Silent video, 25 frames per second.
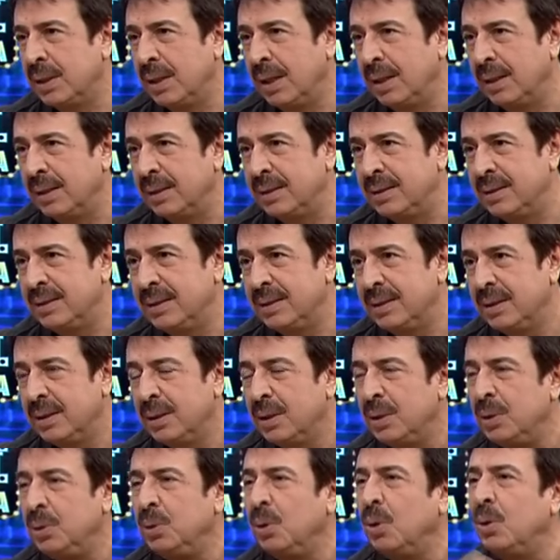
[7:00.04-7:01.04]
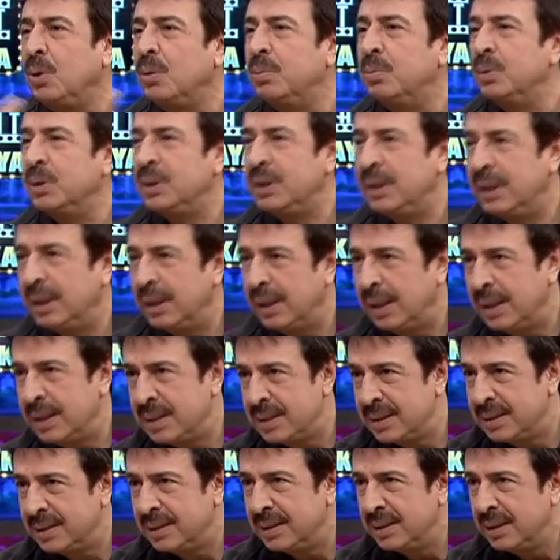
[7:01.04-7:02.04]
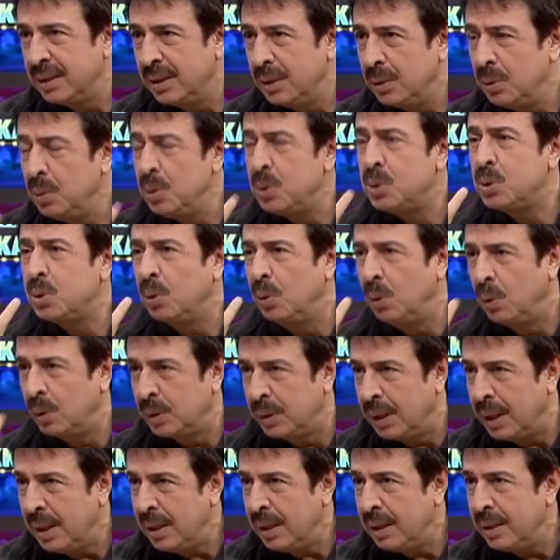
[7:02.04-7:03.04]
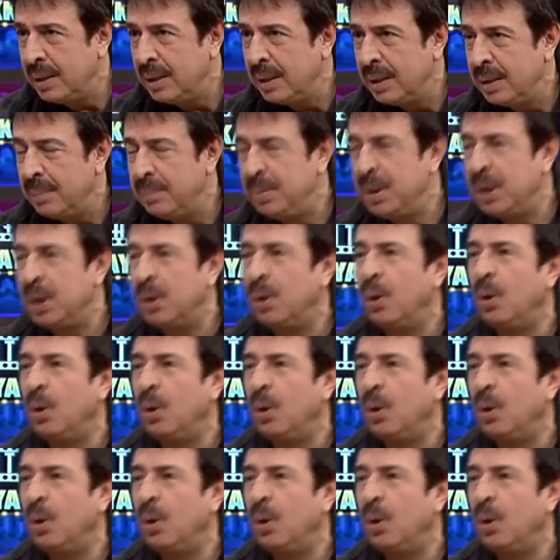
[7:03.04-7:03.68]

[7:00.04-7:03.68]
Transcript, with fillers: kiralık. Yok mu kiracı? Üç oda, bir